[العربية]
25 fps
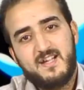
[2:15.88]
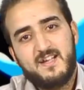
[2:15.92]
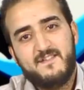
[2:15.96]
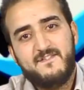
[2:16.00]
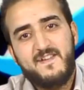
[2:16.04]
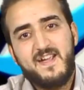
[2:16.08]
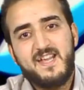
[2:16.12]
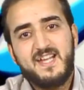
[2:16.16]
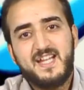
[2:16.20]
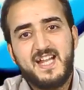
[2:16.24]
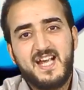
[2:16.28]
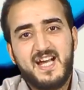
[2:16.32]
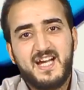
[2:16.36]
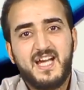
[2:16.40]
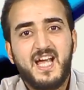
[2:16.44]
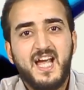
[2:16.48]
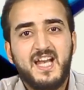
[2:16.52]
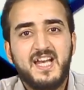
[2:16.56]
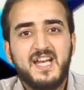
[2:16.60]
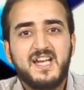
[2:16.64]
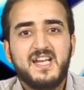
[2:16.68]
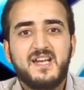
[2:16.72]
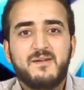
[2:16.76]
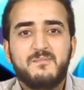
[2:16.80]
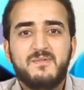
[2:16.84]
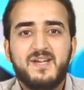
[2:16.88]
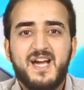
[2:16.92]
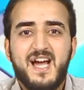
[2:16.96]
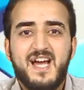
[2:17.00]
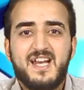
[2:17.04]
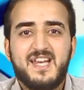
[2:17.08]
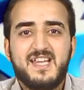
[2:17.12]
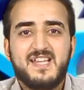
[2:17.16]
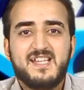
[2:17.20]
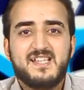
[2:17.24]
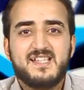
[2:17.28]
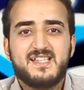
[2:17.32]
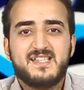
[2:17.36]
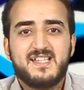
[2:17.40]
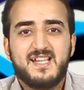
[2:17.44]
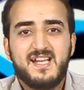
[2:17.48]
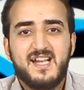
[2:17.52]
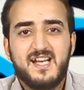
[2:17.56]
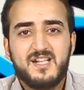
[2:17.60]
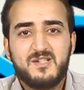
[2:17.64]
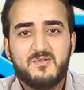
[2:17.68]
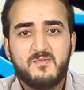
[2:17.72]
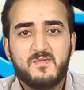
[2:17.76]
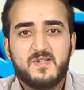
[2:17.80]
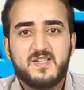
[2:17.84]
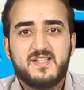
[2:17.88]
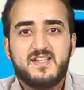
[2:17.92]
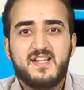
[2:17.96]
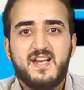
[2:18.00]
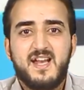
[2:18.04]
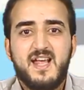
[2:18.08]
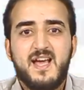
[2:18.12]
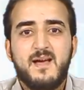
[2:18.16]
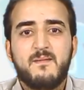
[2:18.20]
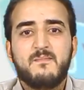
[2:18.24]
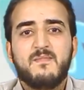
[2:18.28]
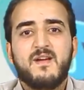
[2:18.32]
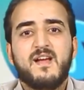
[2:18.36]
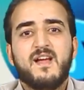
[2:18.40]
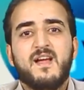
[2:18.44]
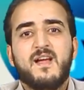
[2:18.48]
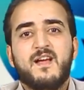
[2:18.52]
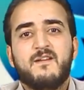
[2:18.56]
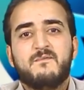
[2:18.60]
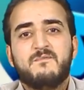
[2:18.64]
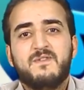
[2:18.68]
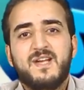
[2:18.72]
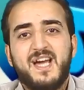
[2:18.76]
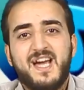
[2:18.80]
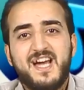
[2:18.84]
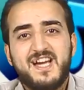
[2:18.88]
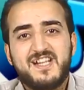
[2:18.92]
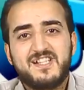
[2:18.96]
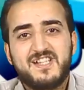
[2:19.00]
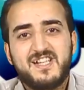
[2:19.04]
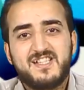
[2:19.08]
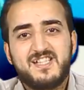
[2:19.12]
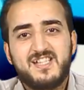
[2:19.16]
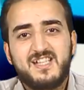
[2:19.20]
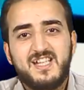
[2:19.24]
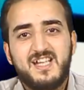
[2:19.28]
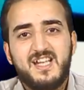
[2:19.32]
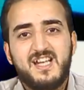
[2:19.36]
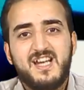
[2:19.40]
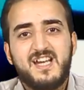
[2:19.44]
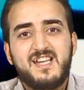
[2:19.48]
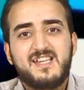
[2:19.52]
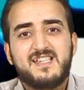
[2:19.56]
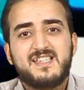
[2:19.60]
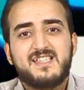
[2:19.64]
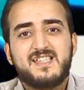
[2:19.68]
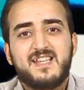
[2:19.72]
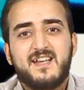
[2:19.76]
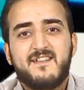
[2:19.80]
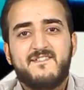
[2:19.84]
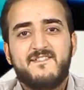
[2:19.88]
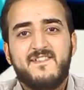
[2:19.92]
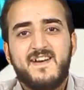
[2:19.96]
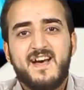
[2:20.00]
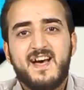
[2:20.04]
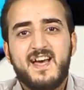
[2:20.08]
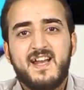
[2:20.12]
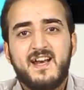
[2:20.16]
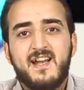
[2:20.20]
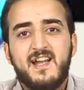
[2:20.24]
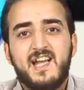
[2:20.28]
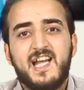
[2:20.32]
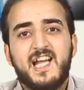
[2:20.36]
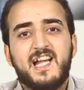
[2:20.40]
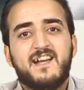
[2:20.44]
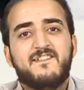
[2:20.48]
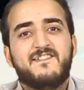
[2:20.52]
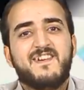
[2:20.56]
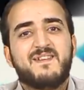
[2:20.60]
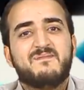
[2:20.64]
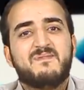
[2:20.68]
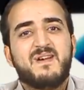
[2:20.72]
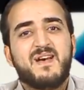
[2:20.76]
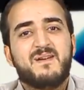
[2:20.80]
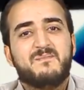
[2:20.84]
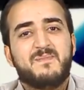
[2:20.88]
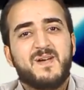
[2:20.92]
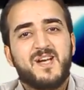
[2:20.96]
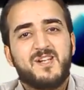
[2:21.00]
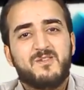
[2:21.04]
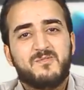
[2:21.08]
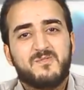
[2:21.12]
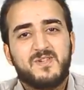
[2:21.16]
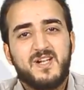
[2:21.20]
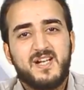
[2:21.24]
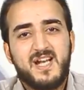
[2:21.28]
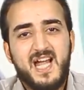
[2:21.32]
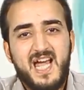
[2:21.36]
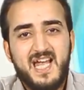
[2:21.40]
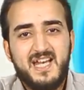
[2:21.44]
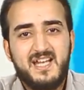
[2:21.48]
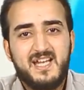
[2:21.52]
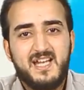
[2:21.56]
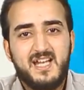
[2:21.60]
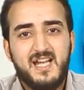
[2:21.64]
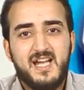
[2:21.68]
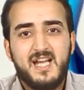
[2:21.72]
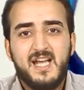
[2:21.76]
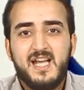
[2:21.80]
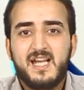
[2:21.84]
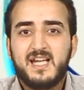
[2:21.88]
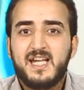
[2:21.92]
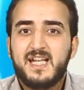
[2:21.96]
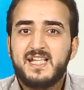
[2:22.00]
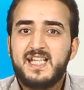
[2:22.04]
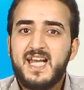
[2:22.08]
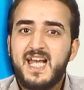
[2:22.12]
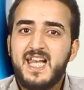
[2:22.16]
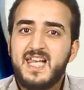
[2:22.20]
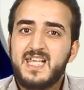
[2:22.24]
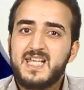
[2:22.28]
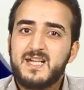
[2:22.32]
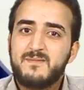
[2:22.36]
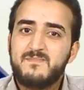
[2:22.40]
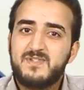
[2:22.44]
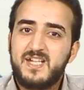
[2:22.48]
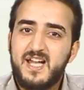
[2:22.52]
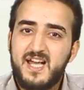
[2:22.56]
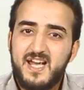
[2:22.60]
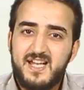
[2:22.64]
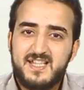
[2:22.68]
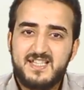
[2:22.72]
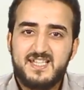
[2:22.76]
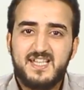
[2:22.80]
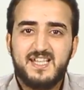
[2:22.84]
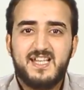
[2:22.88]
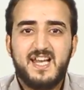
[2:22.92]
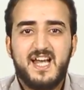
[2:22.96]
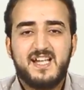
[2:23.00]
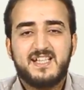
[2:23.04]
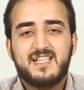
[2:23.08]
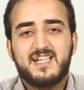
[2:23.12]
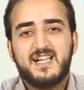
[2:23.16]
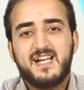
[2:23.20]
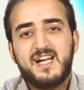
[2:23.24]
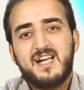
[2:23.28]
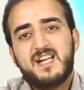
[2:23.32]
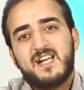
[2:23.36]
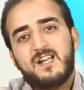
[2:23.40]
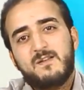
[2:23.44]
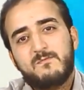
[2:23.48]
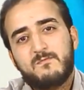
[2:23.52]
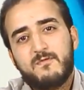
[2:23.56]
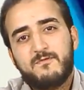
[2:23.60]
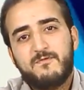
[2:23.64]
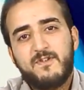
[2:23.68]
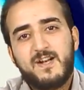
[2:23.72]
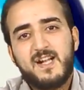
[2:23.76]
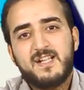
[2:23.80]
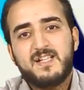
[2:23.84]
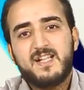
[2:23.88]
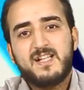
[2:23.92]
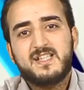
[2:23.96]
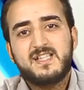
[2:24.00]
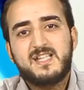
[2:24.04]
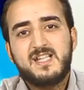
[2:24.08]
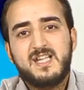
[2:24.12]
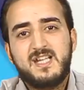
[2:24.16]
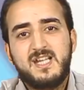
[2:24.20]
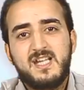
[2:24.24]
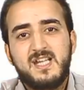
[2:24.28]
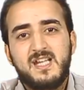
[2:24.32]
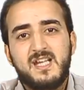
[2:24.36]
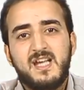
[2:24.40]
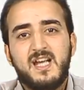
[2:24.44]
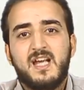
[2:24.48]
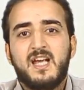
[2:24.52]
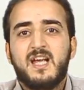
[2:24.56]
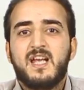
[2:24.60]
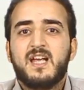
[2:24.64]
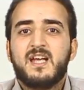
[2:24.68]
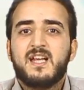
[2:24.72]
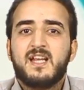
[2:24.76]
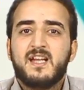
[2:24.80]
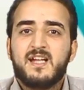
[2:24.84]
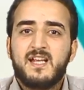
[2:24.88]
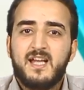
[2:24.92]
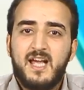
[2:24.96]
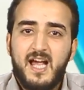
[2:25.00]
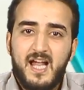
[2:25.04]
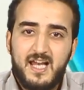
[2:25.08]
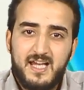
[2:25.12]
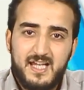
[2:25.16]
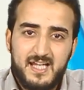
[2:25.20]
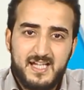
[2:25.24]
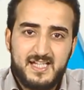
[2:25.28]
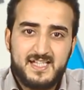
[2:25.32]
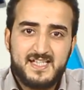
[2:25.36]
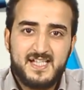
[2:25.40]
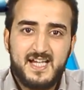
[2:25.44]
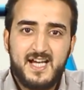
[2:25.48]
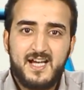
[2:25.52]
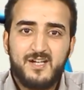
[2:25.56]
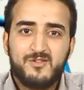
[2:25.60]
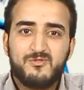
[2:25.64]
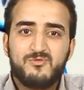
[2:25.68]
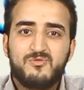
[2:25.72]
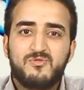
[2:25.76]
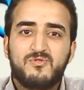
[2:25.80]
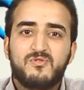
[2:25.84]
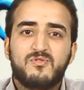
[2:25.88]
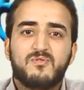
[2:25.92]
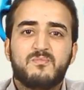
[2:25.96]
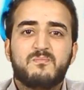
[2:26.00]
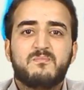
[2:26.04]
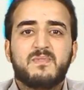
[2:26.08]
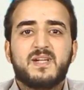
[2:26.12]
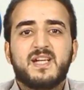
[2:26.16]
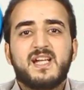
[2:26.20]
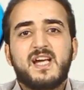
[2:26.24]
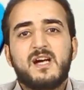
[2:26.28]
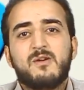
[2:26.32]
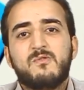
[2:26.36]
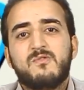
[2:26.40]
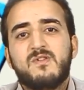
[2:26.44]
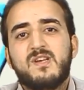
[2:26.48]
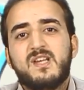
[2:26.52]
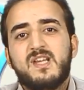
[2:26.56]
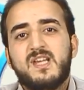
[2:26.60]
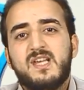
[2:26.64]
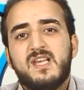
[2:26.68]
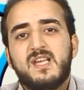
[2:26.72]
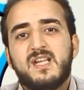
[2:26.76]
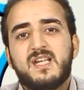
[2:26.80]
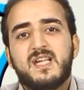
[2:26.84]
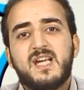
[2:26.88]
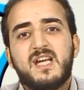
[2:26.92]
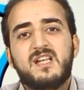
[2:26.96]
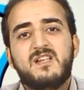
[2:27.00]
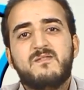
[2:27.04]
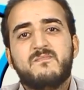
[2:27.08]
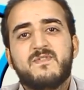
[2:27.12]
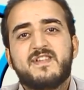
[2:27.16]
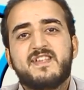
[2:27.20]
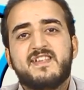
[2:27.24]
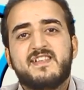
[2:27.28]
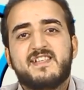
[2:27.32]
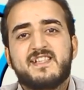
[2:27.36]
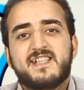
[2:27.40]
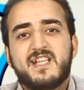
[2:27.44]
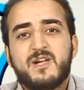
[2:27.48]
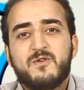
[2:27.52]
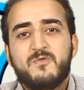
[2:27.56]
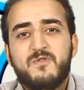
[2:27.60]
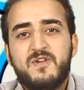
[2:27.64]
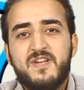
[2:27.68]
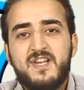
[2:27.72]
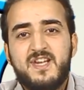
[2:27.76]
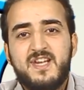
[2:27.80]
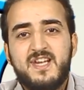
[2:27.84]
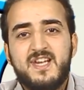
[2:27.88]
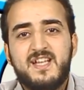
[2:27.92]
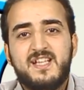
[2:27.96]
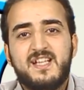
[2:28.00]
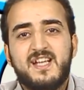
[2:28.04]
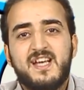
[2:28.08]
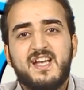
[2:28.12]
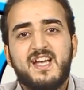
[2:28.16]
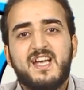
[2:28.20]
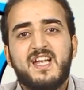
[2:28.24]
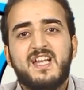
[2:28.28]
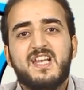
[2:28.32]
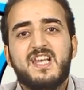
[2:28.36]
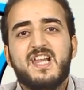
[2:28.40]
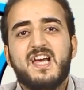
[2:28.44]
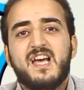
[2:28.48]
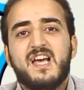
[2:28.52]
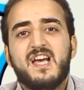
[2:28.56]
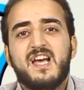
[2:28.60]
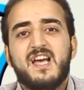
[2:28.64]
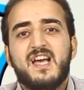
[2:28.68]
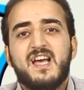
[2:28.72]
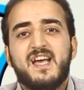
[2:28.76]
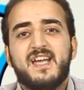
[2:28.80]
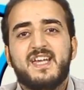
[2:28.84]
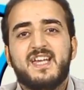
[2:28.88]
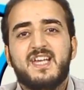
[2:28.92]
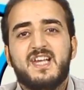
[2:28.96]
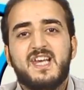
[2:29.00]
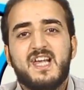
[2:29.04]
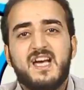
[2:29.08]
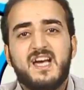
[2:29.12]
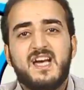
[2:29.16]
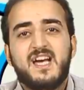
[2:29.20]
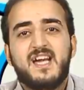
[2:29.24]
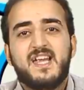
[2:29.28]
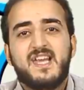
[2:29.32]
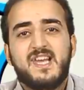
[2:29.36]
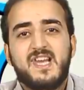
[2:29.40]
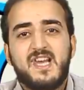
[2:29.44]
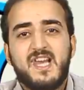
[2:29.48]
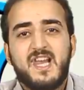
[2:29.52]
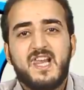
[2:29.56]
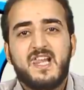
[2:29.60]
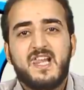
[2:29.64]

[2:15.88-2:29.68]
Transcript: فإذا كان النبي عليه الصلاة والسلام بحاجة إلى الاستغفار فما بالنا نحن كذلك من هذه الأذكار المفردة الإكثار من قول كلمة التوحيد لا إله إلا